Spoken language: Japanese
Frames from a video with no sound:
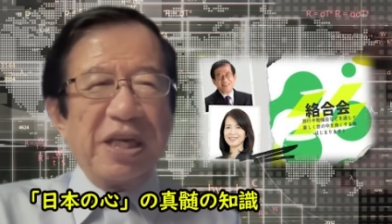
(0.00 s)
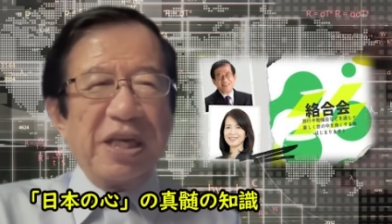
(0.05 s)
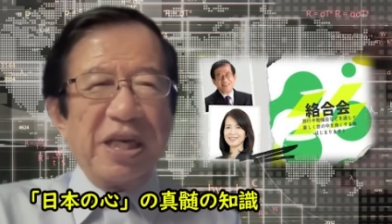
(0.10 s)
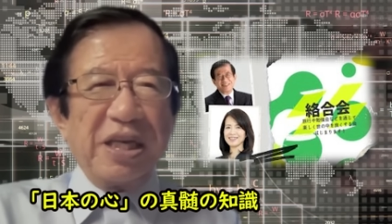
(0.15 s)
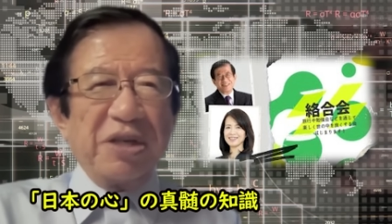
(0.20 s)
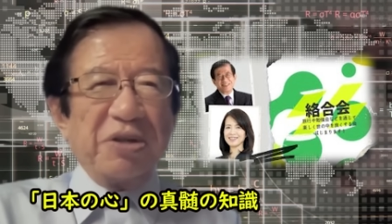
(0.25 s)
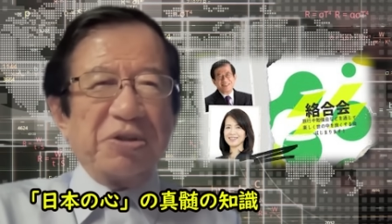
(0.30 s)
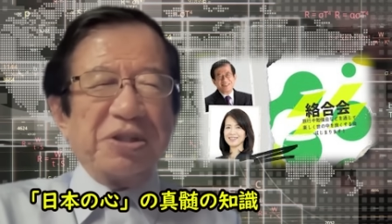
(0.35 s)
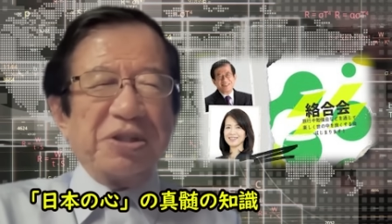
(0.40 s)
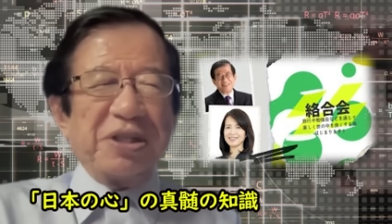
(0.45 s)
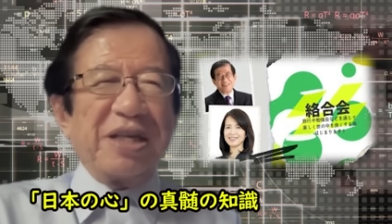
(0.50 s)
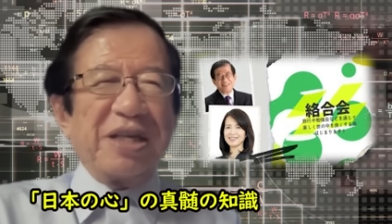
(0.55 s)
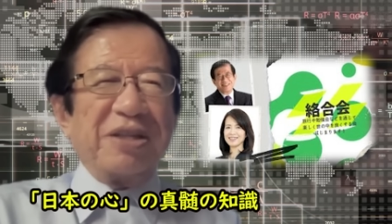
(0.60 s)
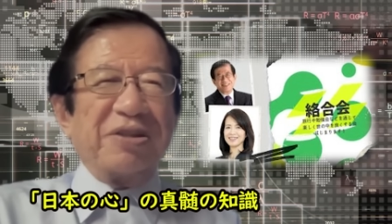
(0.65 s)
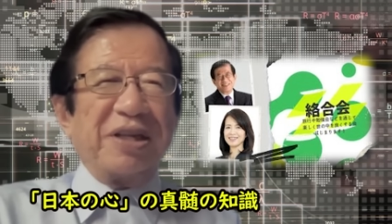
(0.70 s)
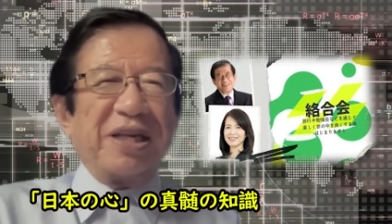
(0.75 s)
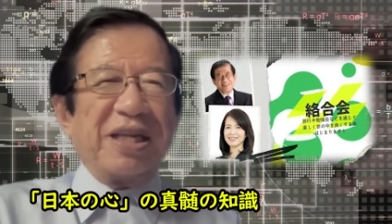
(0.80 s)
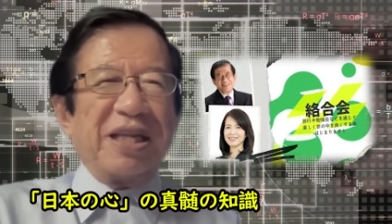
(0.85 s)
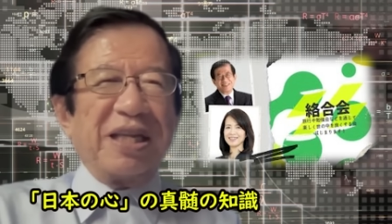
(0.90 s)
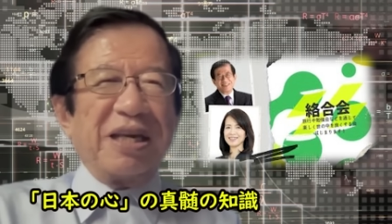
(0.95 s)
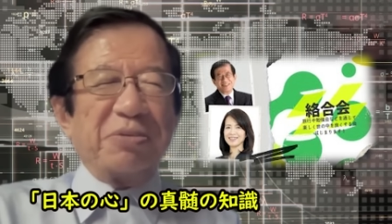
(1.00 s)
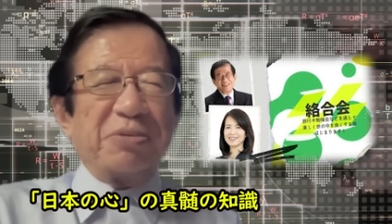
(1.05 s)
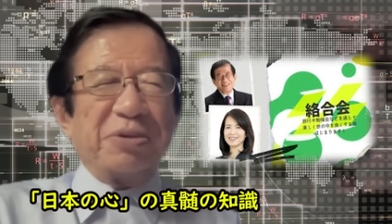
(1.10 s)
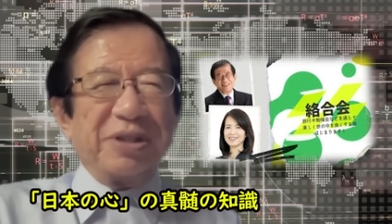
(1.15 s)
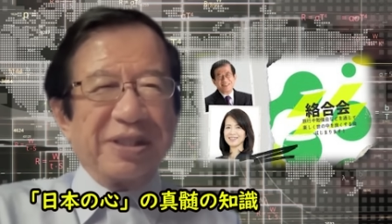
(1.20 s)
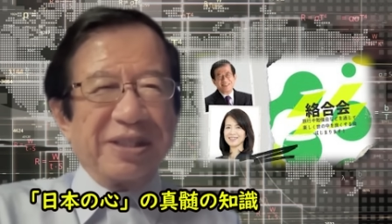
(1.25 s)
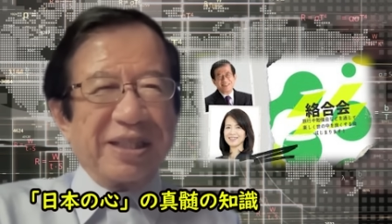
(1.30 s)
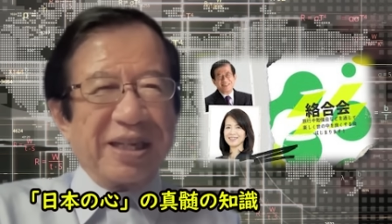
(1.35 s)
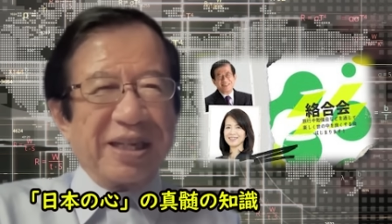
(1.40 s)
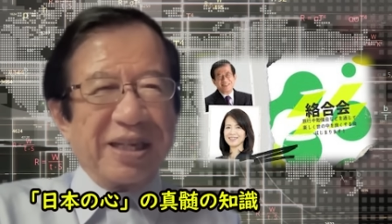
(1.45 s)
まあ私もそんな知
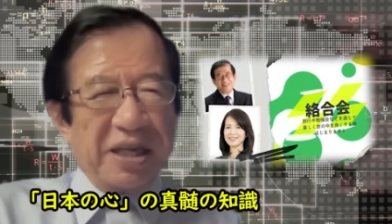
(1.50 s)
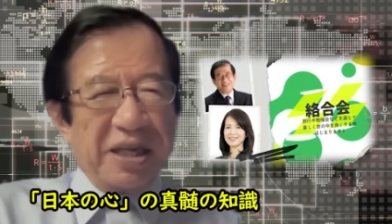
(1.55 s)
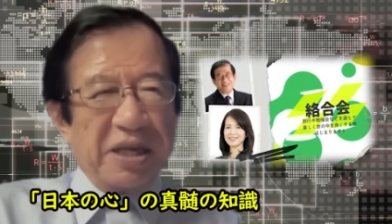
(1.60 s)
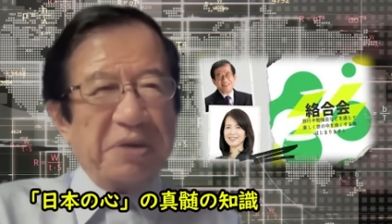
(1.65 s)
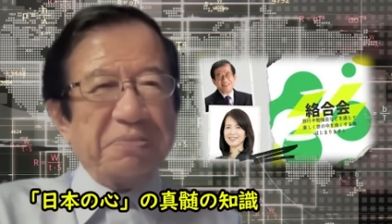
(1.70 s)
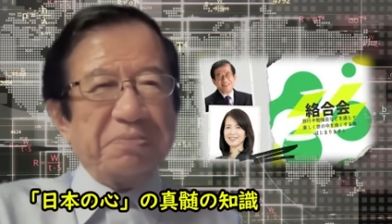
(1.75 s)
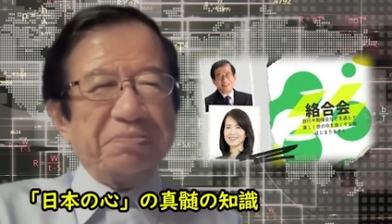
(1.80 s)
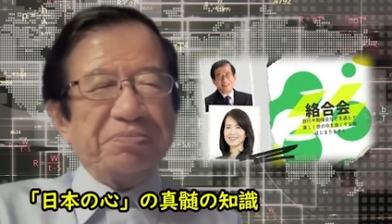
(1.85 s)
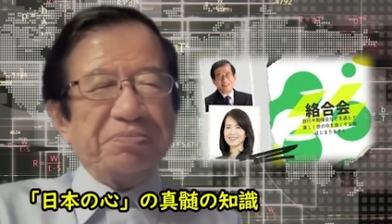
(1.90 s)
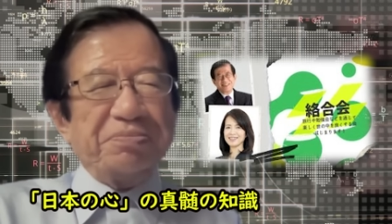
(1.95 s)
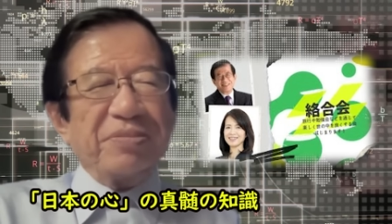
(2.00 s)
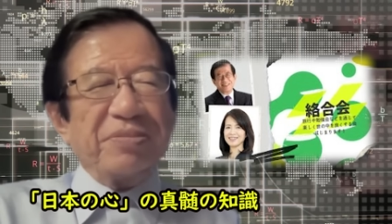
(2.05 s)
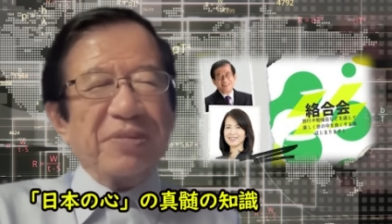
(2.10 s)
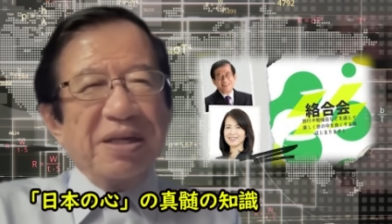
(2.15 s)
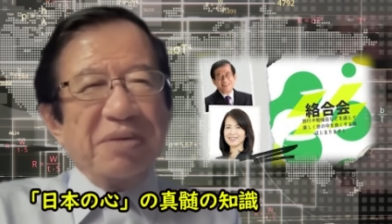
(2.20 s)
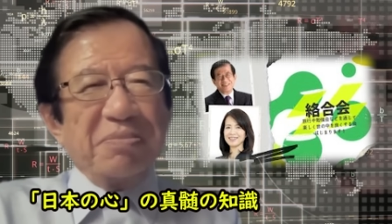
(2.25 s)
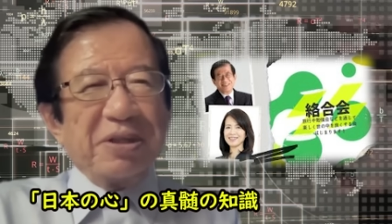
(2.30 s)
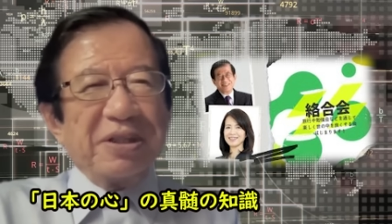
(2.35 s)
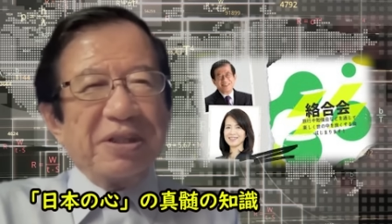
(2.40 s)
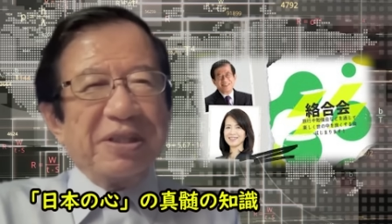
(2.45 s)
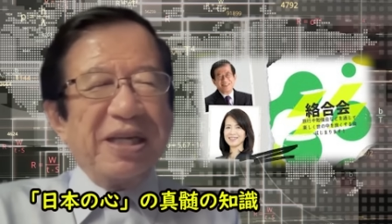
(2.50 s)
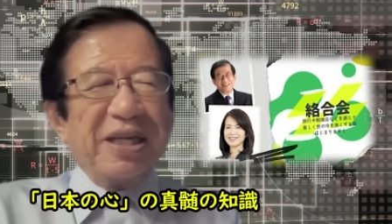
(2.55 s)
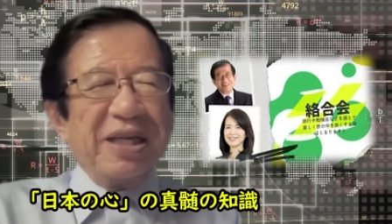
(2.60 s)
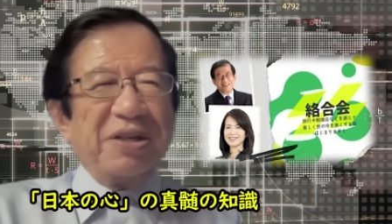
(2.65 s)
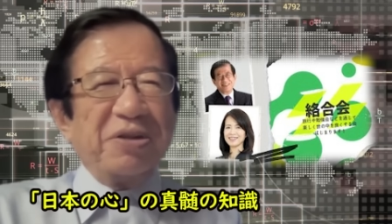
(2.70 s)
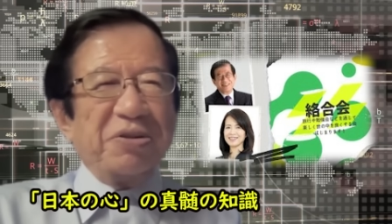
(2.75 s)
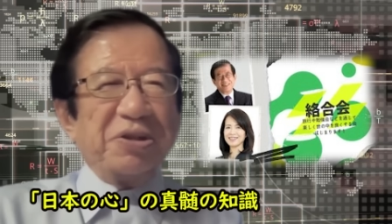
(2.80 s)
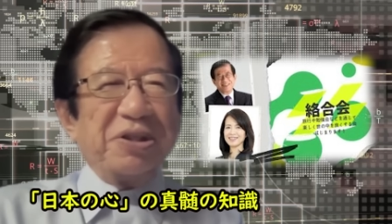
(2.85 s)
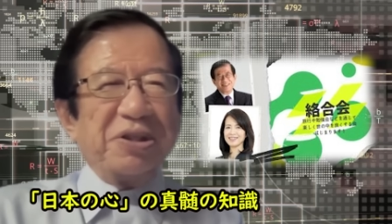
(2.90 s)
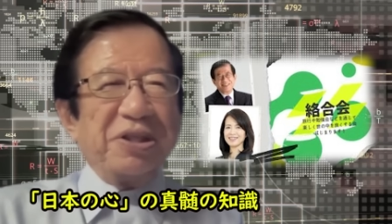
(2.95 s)
識あるわけじゃないんですけども、ま
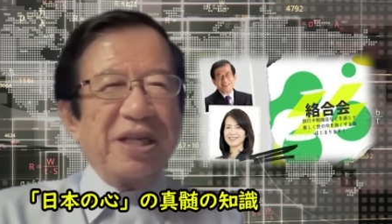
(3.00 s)
あ